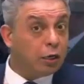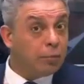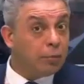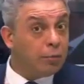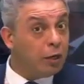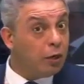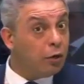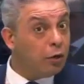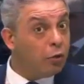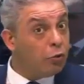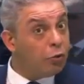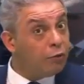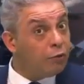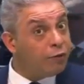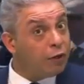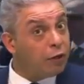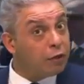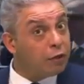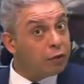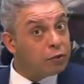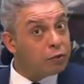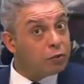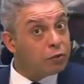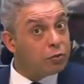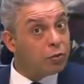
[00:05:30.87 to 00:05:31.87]
الكهربائي هو
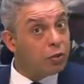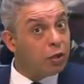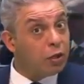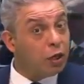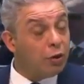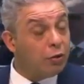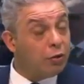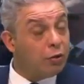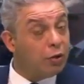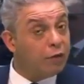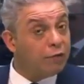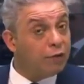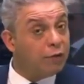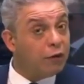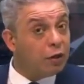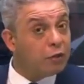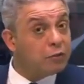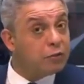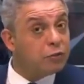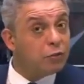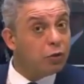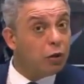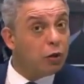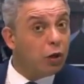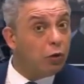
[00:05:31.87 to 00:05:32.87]
فائق السرعه ولا فائق
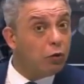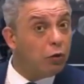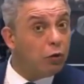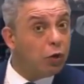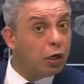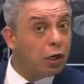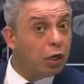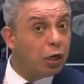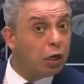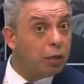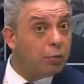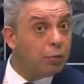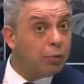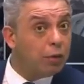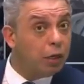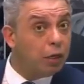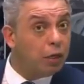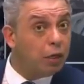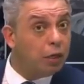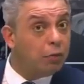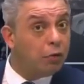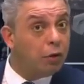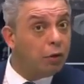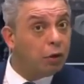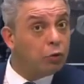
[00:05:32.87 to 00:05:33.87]
السرعه هو
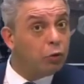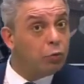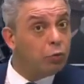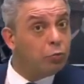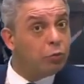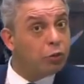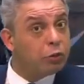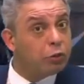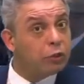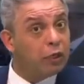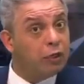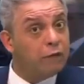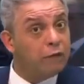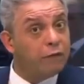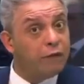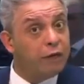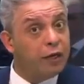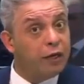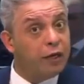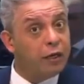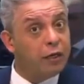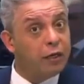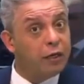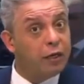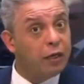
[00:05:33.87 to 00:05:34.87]
الكهربائي ولا دول
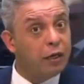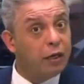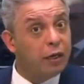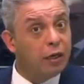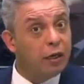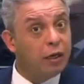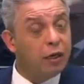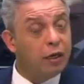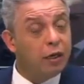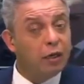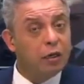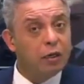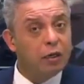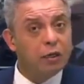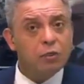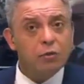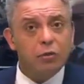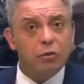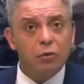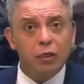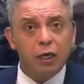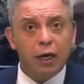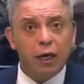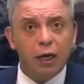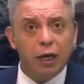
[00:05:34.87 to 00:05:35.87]
مختلفين
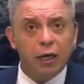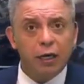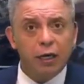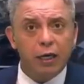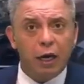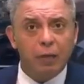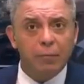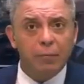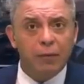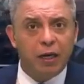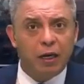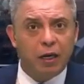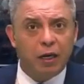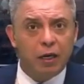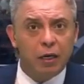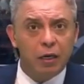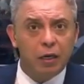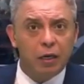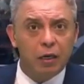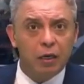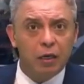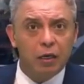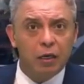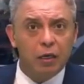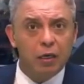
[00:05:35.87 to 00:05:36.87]
اسكت يا خاني يا عميل
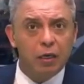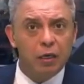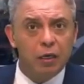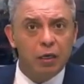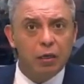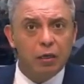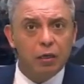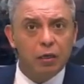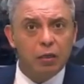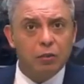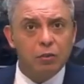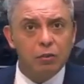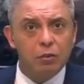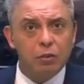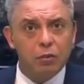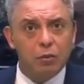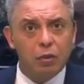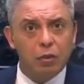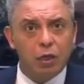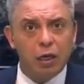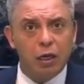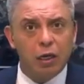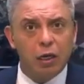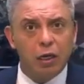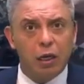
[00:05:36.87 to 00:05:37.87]
اسكت
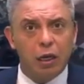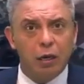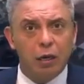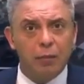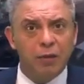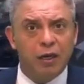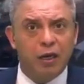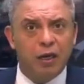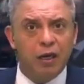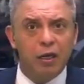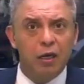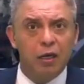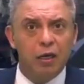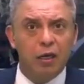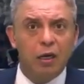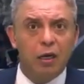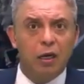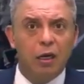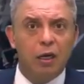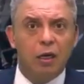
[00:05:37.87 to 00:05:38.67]
يا خاني عميل